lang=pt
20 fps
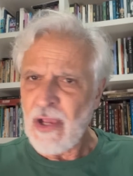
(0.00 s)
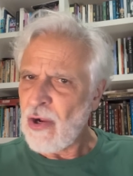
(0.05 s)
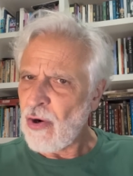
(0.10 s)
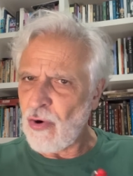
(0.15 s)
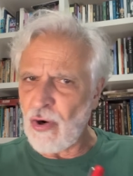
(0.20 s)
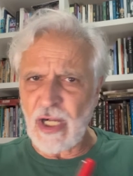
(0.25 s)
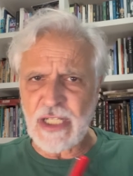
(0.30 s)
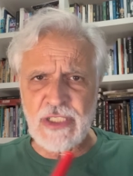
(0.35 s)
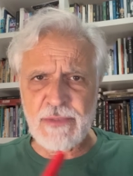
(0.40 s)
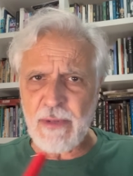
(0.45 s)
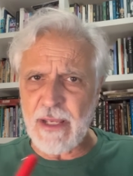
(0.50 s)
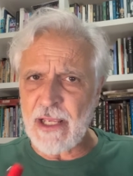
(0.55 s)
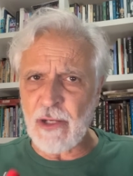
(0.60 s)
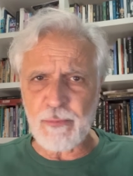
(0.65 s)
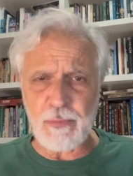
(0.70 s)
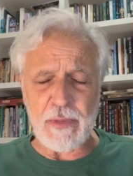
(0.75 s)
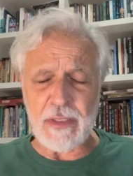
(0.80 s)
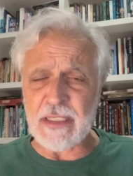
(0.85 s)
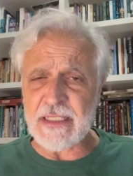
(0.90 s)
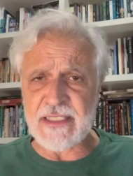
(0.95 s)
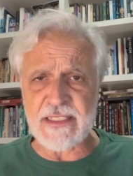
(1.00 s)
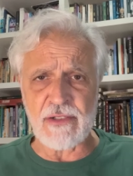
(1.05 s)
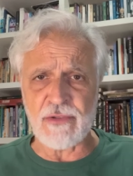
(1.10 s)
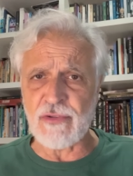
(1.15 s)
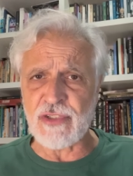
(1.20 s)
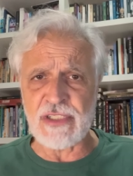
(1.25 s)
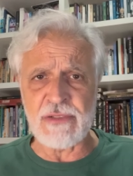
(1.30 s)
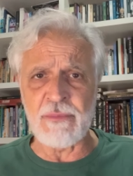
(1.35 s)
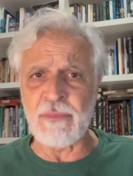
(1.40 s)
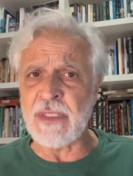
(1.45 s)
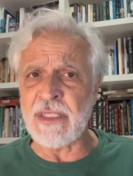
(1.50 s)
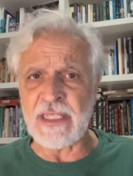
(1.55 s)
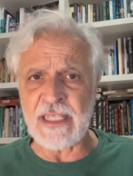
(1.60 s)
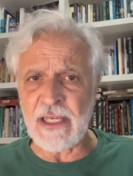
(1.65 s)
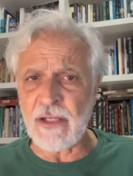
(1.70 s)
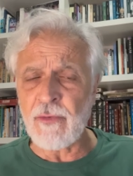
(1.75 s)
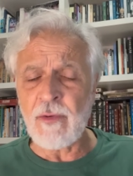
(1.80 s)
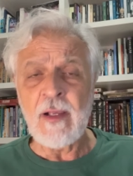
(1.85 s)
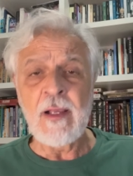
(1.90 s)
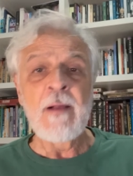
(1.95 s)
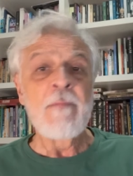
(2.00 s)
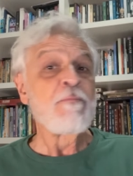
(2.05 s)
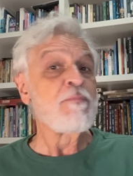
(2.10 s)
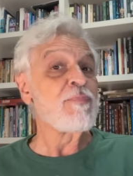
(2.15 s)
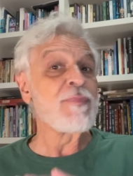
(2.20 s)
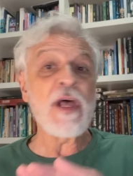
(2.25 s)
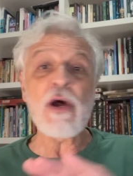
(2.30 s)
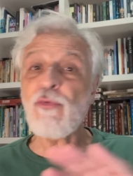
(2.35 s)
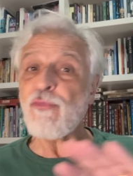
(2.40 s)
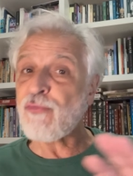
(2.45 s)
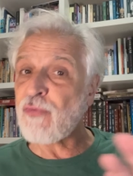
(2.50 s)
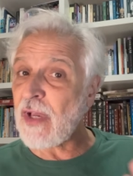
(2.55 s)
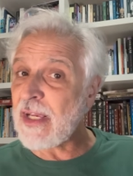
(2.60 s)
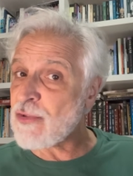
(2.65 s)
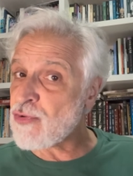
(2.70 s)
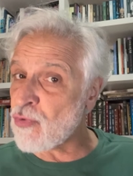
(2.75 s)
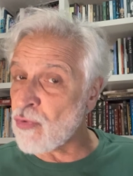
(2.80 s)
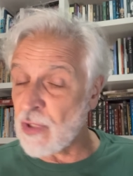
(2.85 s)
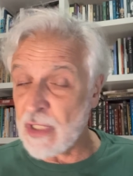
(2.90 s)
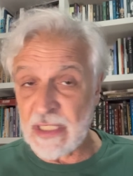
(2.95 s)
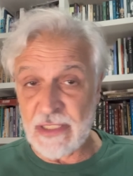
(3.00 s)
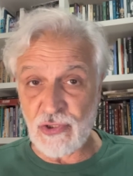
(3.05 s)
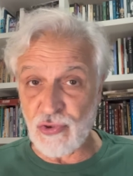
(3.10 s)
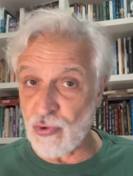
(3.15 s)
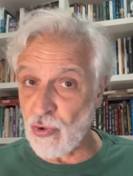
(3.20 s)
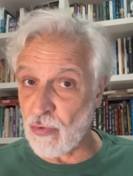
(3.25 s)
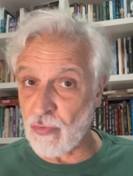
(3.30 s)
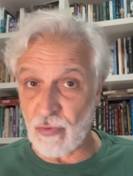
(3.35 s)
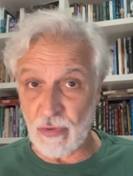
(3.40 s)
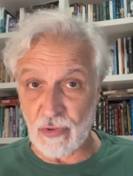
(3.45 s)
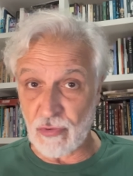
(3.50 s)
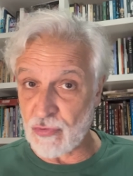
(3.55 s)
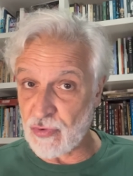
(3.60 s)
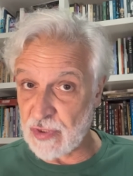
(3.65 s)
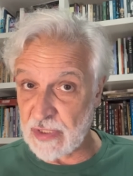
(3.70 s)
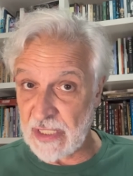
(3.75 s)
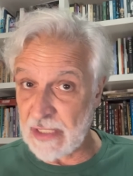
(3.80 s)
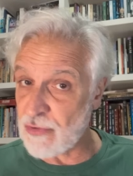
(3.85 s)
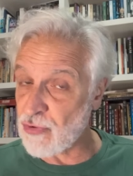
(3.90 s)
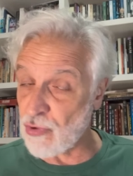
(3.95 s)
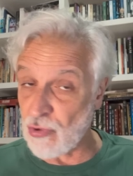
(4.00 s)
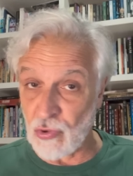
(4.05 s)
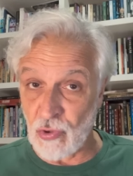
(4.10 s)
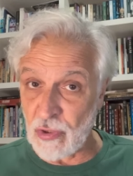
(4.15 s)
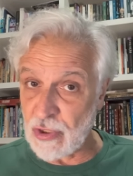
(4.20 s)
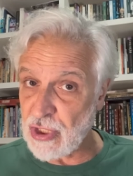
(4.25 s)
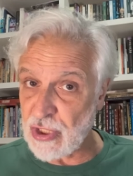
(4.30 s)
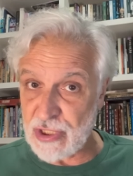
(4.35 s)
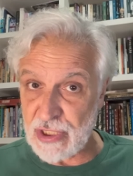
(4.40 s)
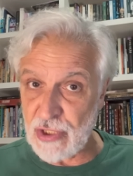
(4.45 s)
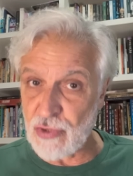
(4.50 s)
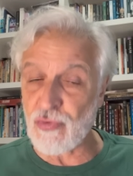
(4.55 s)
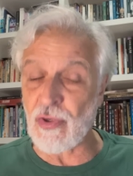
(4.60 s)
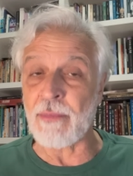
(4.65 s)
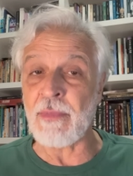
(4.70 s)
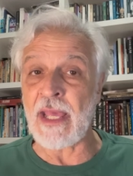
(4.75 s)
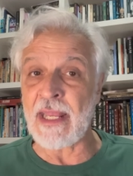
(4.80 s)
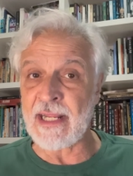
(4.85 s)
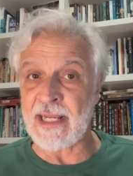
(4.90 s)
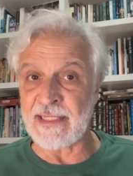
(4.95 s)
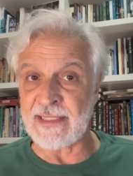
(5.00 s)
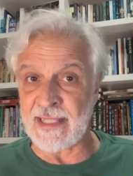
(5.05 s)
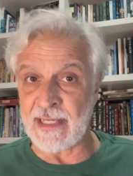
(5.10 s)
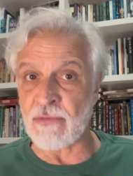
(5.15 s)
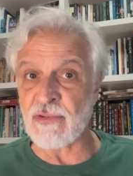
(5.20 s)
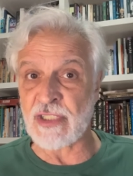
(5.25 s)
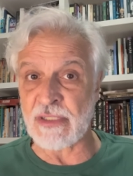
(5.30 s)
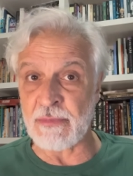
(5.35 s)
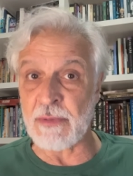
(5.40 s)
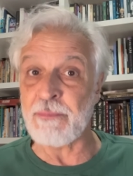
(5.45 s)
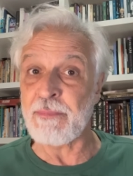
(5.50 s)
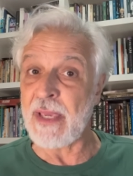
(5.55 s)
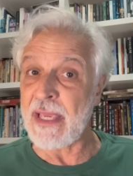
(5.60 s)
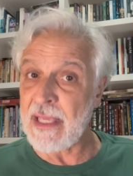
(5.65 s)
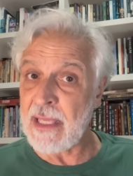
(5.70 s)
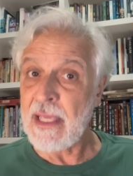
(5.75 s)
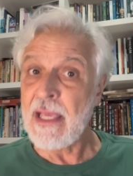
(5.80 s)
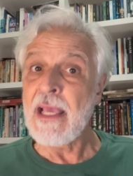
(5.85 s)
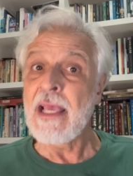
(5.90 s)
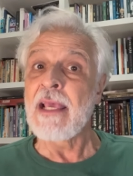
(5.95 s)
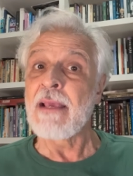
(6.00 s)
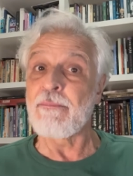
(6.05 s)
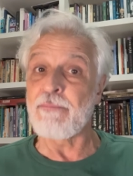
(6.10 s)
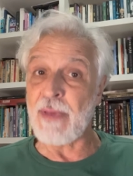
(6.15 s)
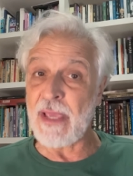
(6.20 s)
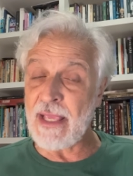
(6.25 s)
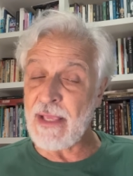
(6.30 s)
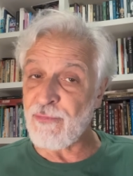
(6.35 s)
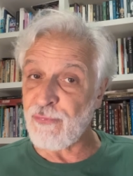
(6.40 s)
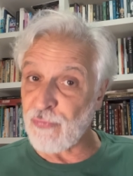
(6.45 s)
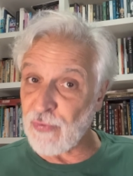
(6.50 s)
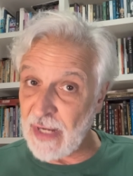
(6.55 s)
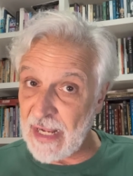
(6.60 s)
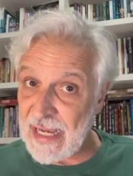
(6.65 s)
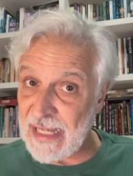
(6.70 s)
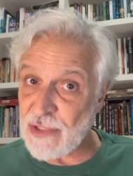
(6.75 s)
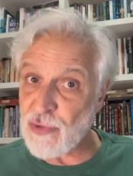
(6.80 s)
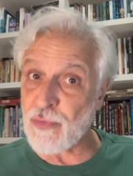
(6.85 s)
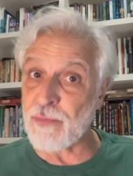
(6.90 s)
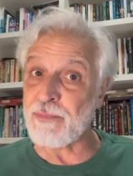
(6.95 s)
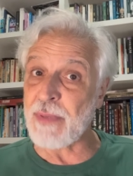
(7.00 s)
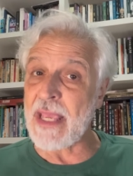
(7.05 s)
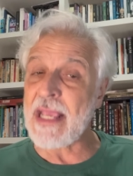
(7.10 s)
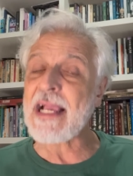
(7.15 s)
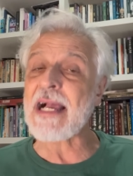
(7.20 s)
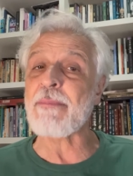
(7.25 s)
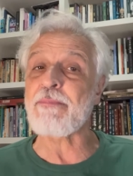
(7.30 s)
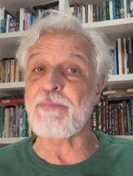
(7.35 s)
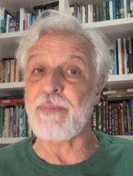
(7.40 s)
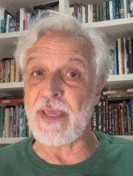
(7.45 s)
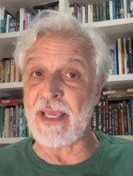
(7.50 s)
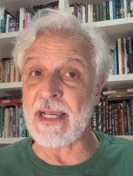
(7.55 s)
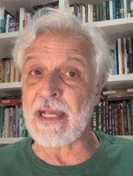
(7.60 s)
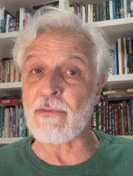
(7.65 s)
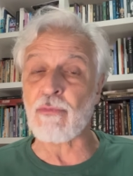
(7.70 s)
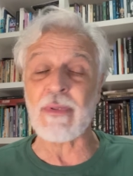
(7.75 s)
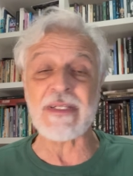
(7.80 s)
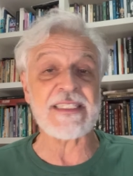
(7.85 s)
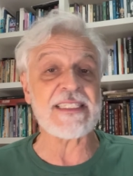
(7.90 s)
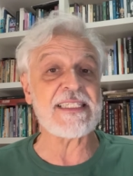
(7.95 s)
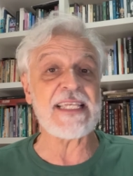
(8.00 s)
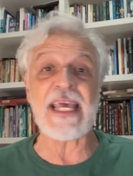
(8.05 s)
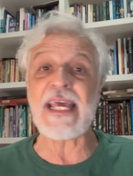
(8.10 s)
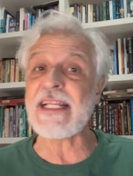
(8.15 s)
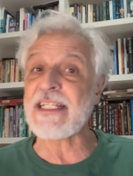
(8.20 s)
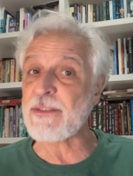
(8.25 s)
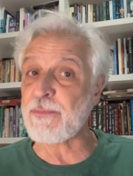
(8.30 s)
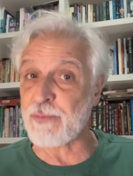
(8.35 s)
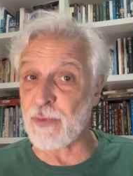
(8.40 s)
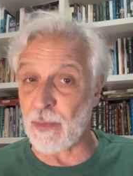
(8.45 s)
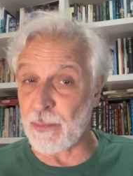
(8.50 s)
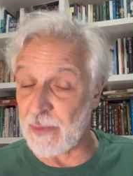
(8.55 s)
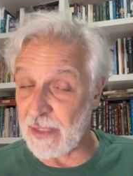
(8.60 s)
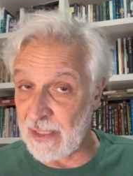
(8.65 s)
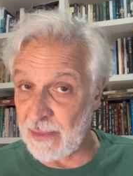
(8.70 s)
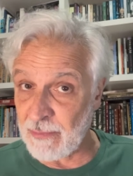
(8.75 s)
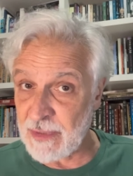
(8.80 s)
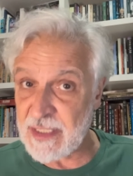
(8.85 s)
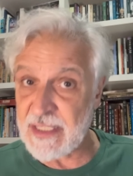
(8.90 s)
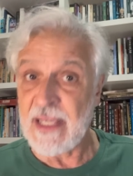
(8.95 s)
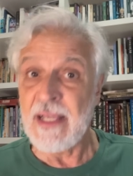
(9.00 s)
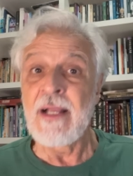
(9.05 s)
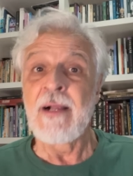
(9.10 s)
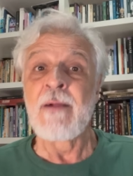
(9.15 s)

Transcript: Ótima recuperação do time mineiro. Não fez um grande jogo contra o Santos. Longe disso, o América ainda é um time bem, bem frágil, bem capenga, com uma série de problemas